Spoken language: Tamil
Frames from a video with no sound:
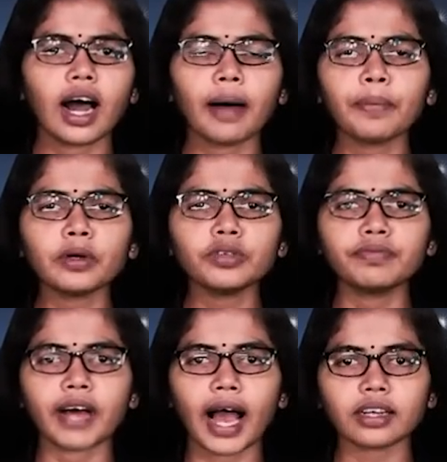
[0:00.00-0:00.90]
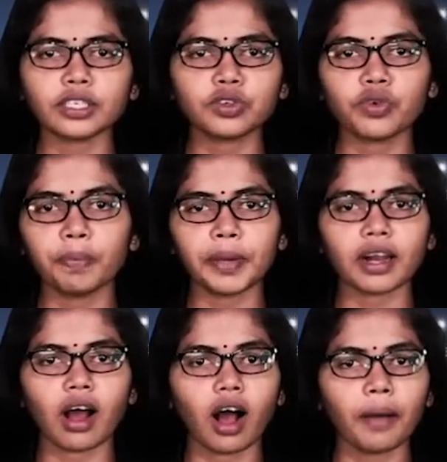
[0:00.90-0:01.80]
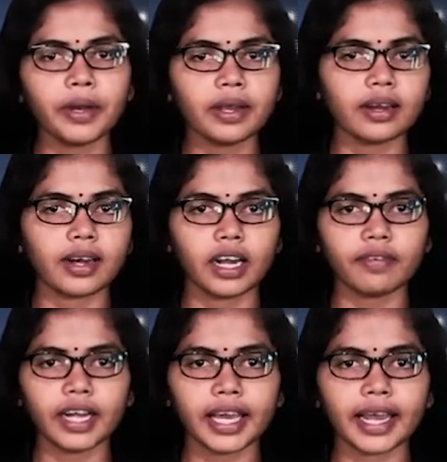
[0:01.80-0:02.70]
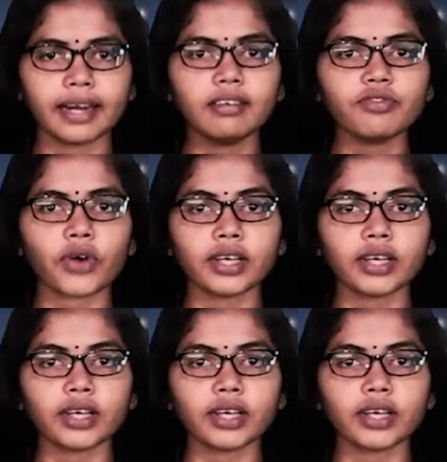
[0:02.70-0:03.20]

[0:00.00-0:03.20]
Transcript: அப்போது வாக்னர் குரூப்பின் ஆப்பிரிக்க நடவடிக்கைகள்